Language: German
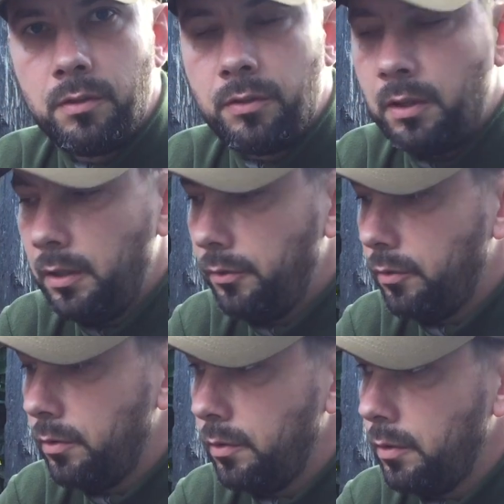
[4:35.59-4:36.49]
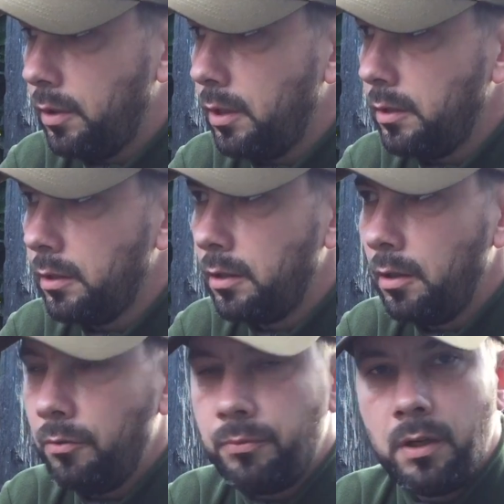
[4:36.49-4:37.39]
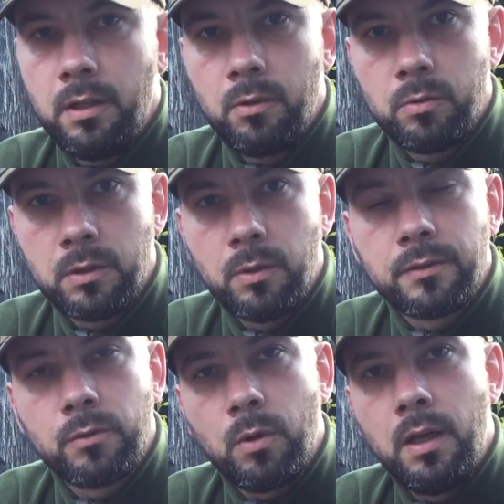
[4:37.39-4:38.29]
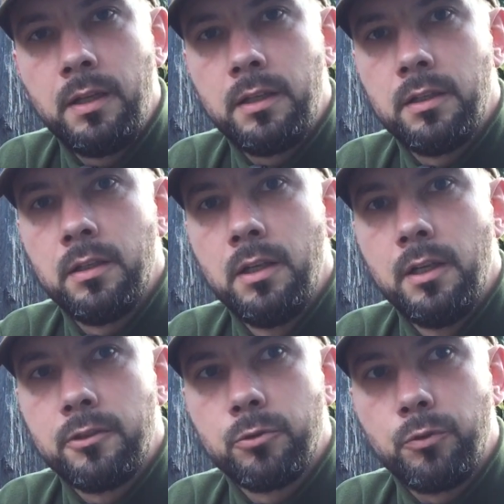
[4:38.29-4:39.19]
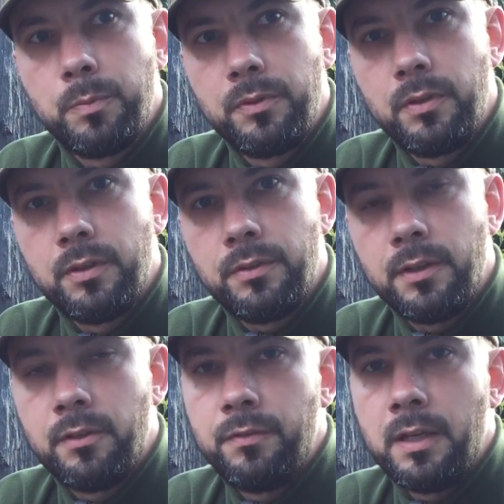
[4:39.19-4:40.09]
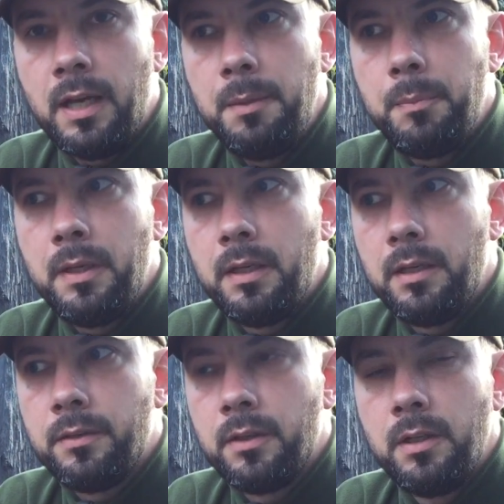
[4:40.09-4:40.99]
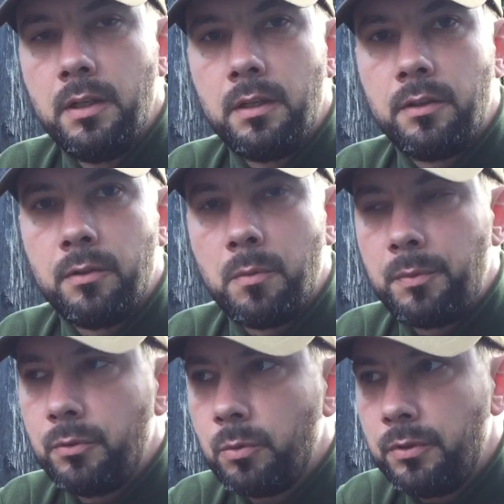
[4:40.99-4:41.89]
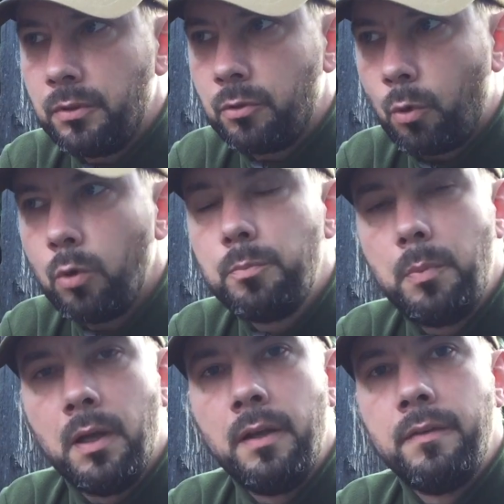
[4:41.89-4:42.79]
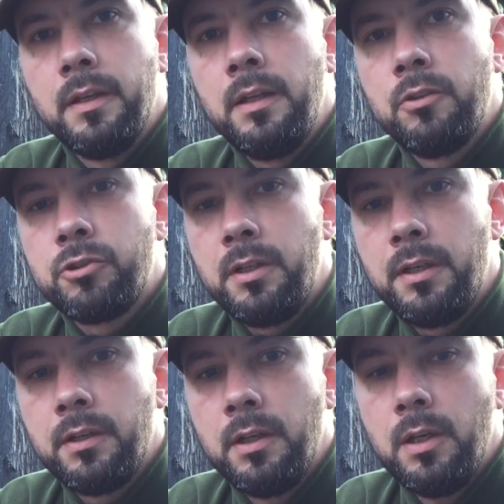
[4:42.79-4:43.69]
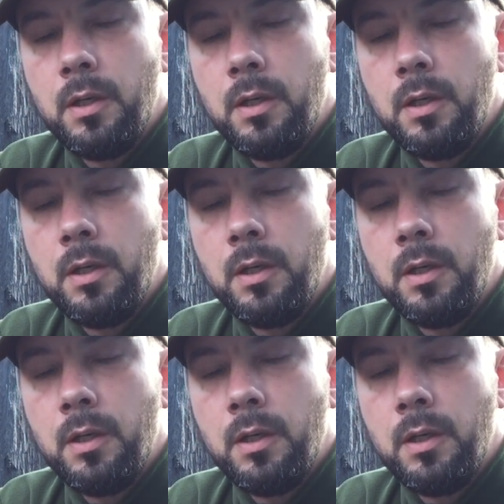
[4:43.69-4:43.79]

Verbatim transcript: Das heißt, äh, gerade nach einer Laufreinigung dauert es doch einige Schuss, bis sich das Ganze wieder einpendelt. Ich sag mal, wieso dieses Grundblei wieder entsteht.